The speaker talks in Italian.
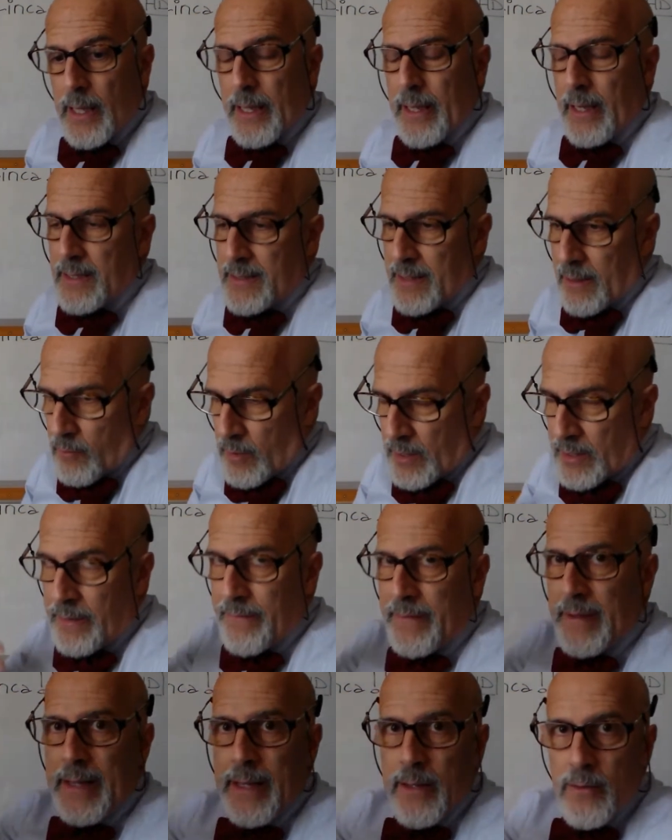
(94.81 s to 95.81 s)
e che sta
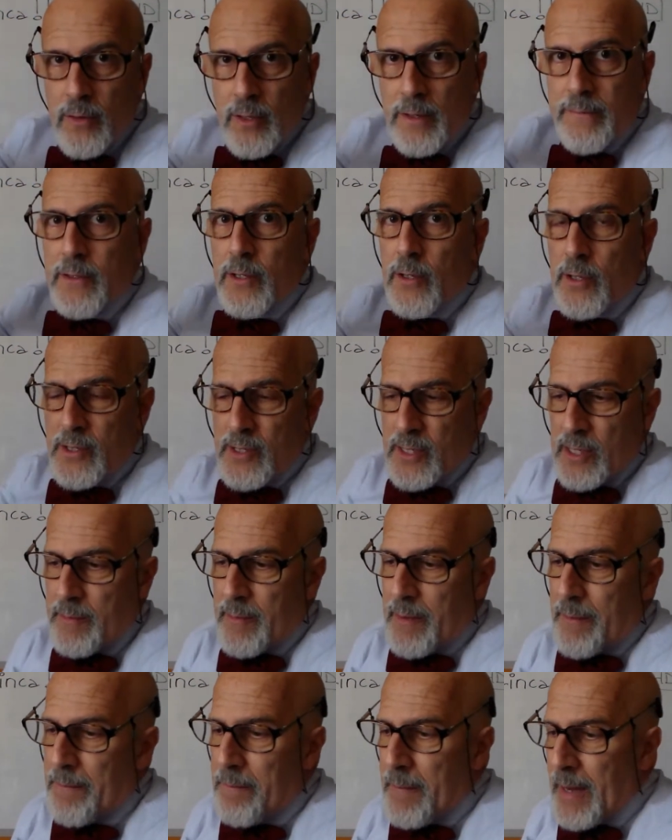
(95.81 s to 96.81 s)
quindi vedendo le video lezioni man